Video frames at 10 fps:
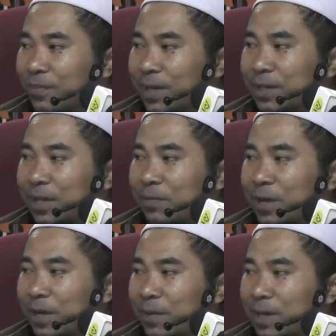Maknanya
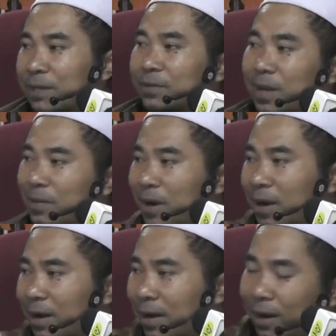bagaimana?
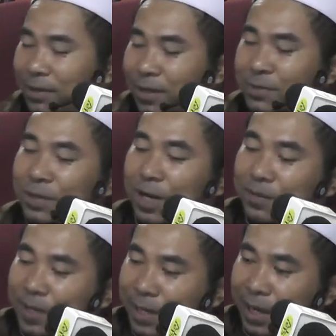Tamak Allah sudah
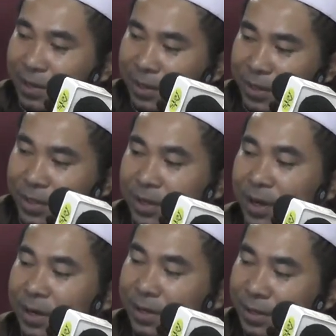berikan ini,
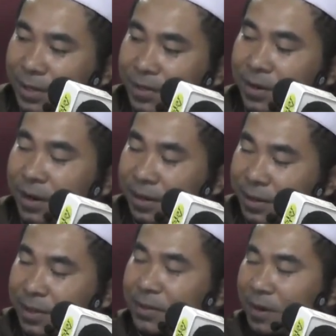nah ini, nah
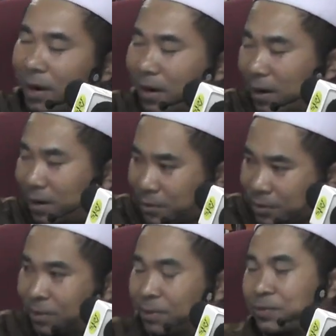ini dan
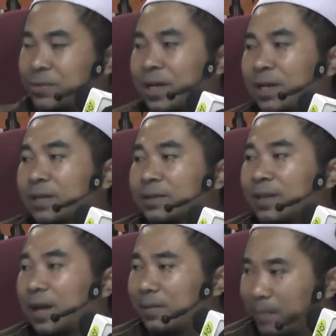seterusnya.
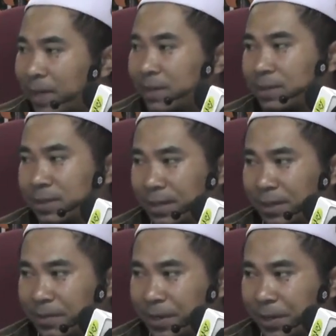Tamak ini
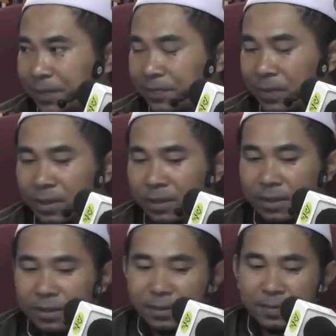namanya.
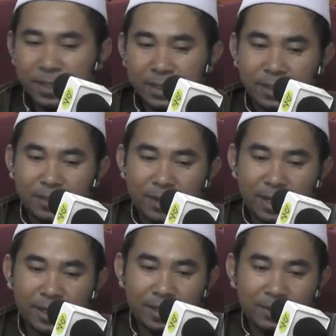Para
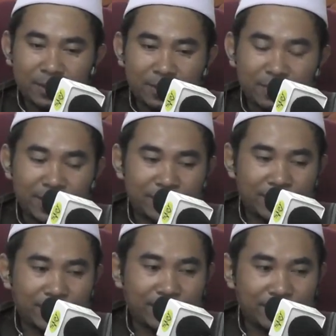jamaah yang dirahmati
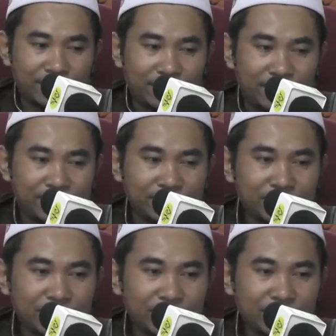oleh Allah,